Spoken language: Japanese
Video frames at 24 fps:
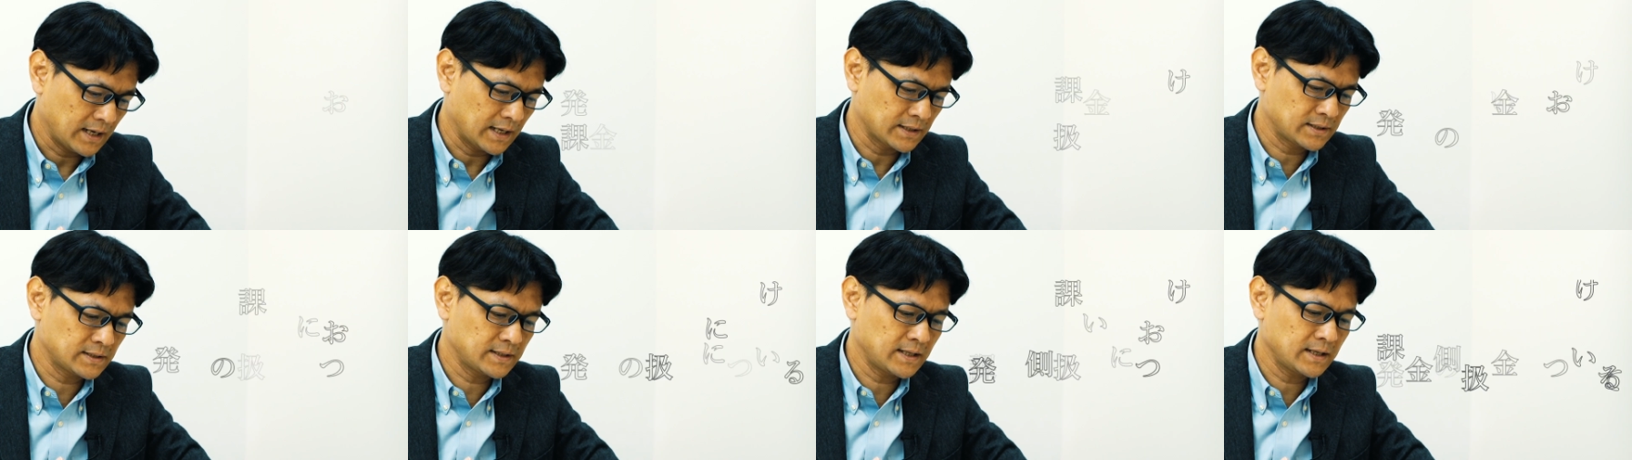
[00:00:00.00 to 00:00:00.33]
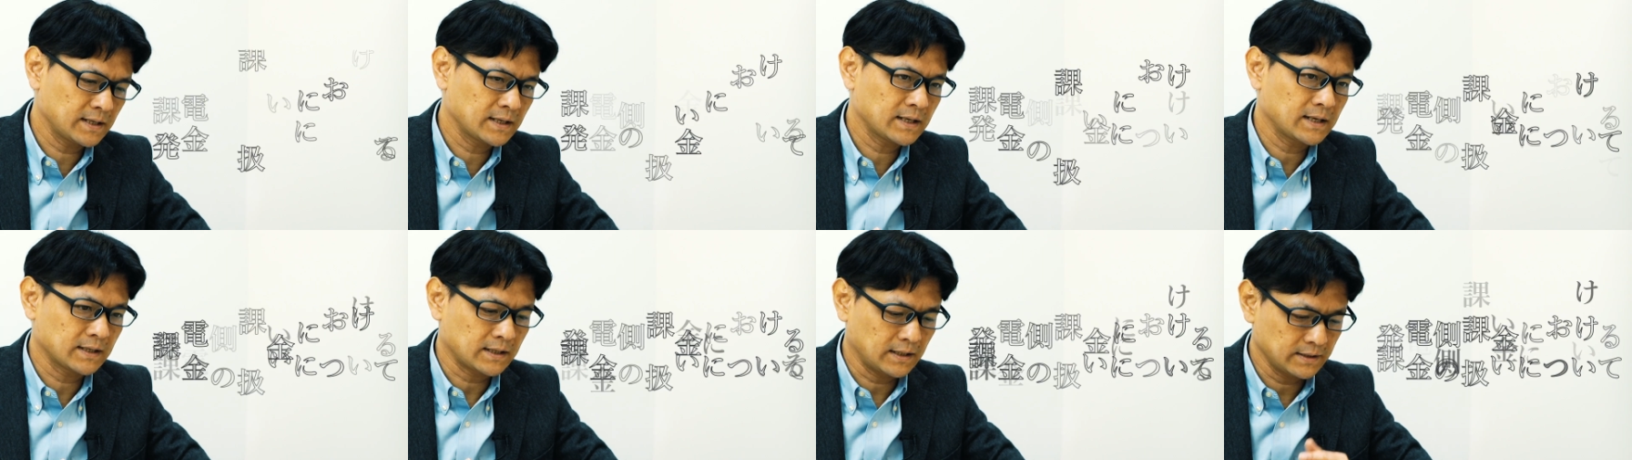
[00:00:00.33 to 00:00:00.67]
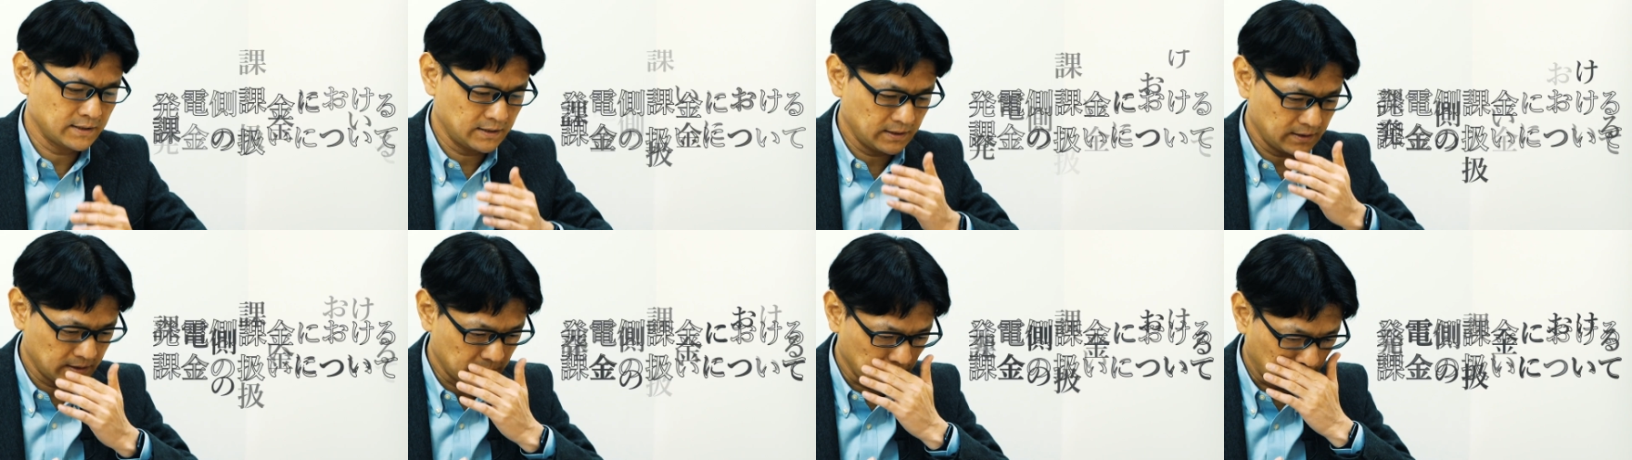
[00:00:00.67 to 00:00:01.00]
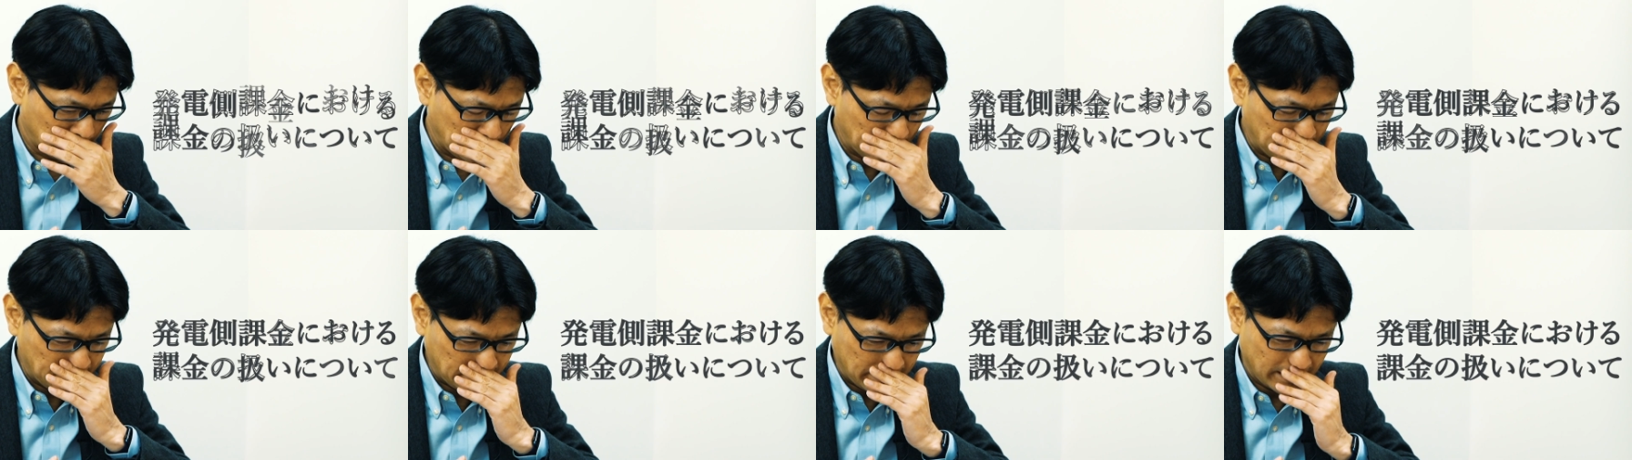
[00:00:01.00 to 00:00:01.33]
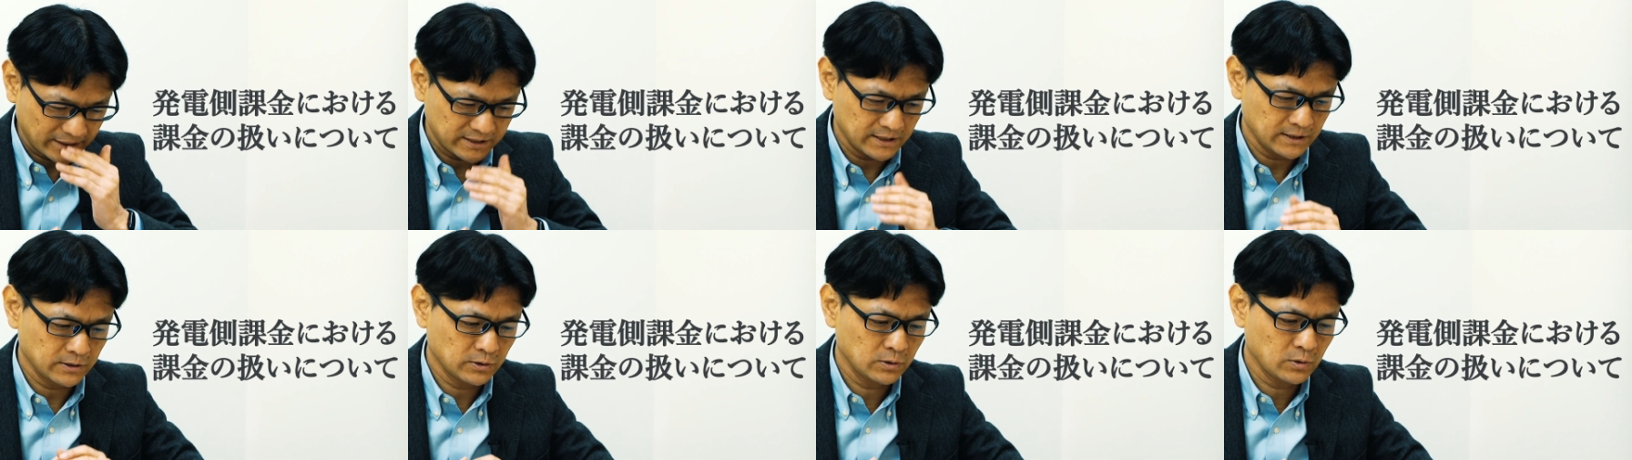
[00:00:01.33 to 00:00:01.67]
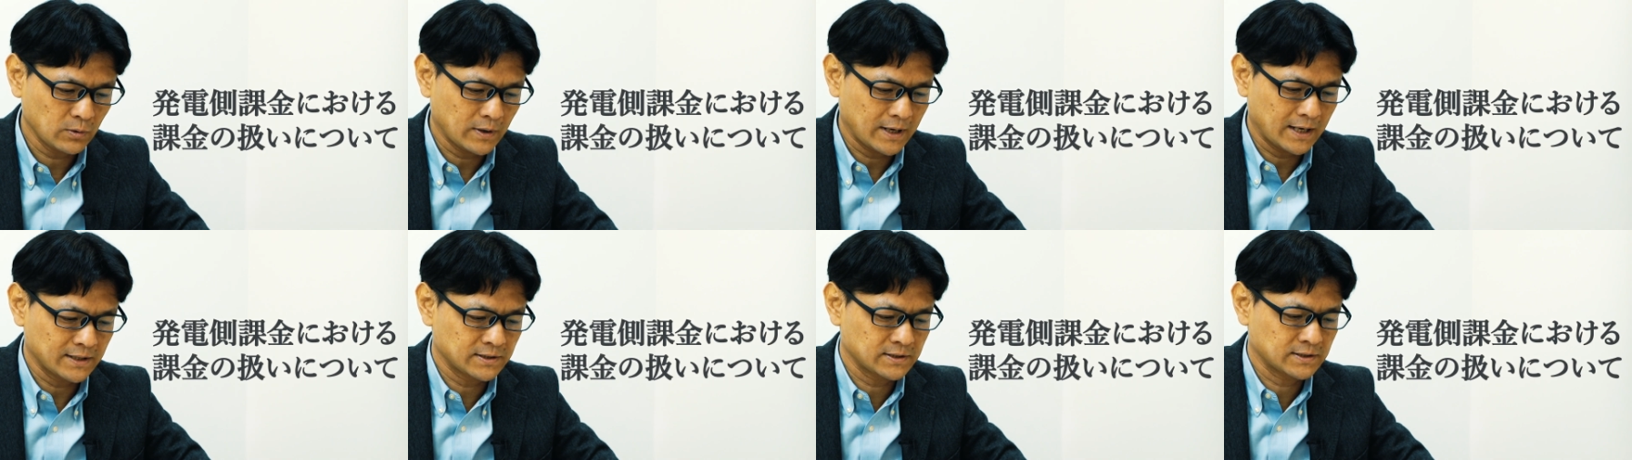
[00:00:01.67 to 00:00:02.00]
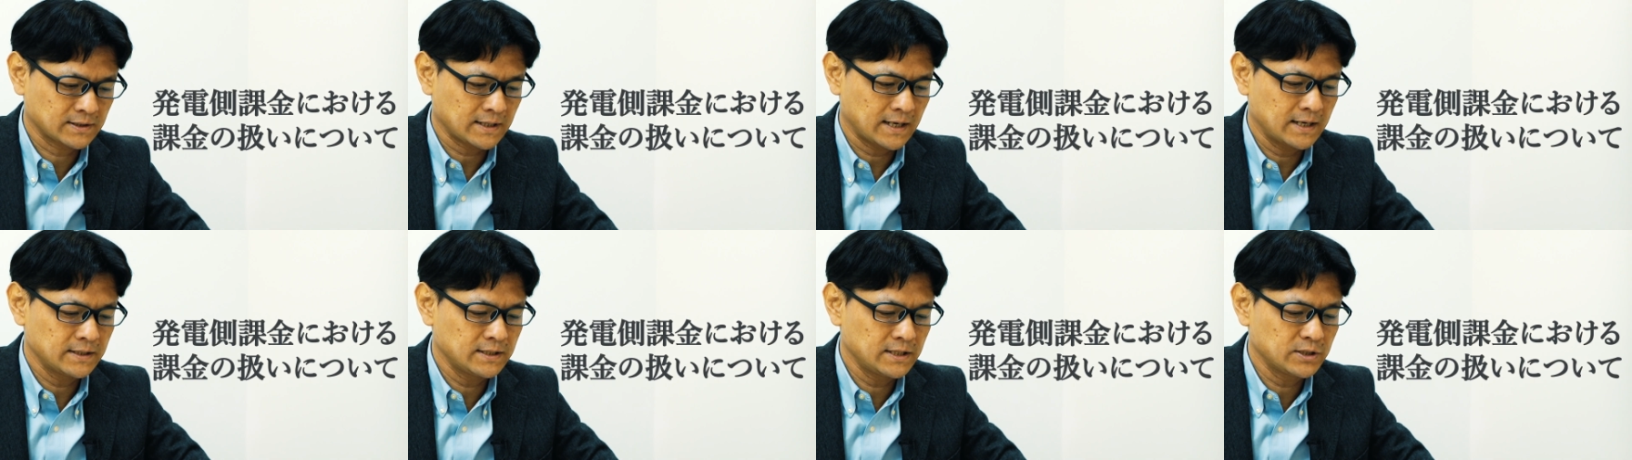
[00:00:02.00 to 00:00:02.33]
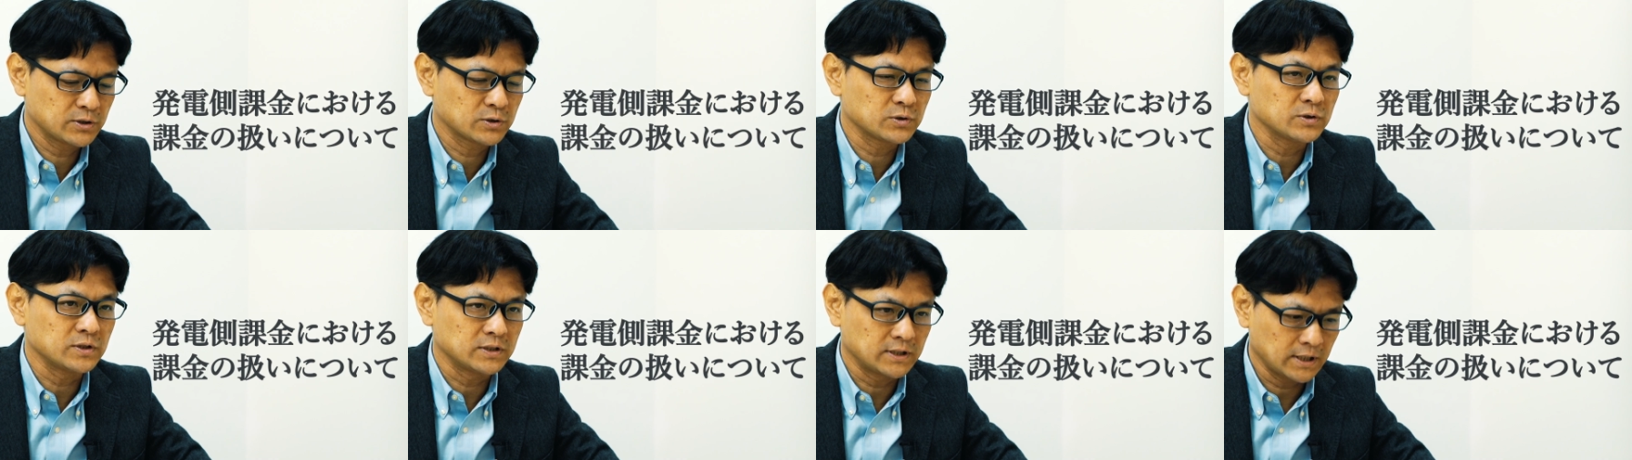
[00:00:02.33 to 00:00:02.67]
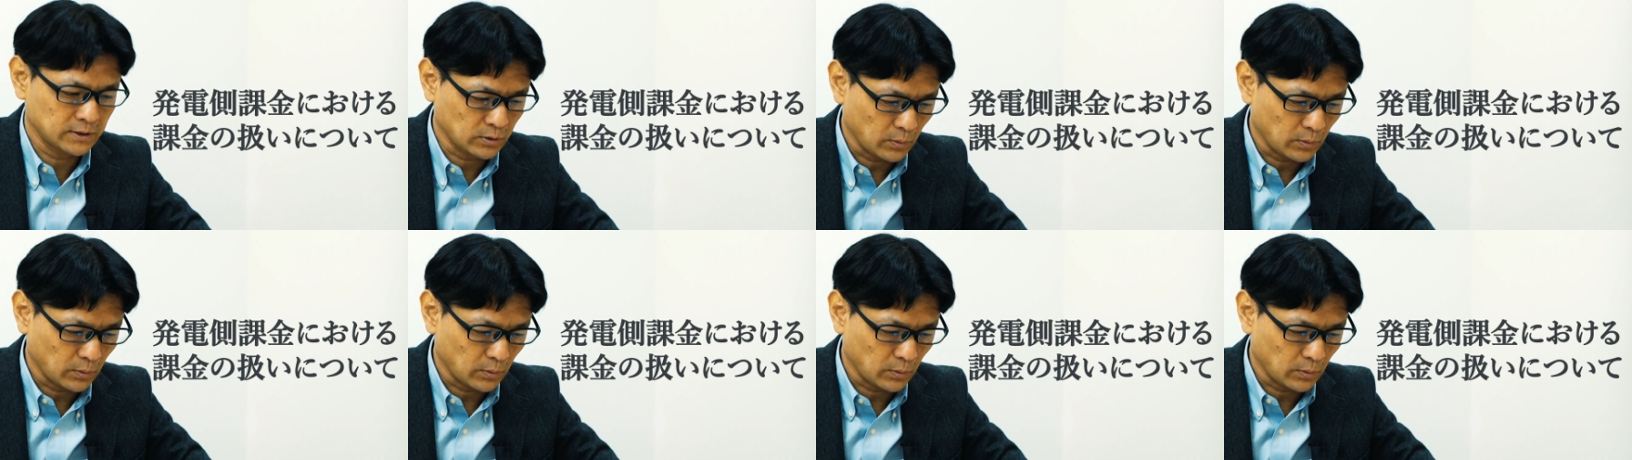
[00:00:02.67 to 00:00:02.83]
発電側課金における課金の扱いについて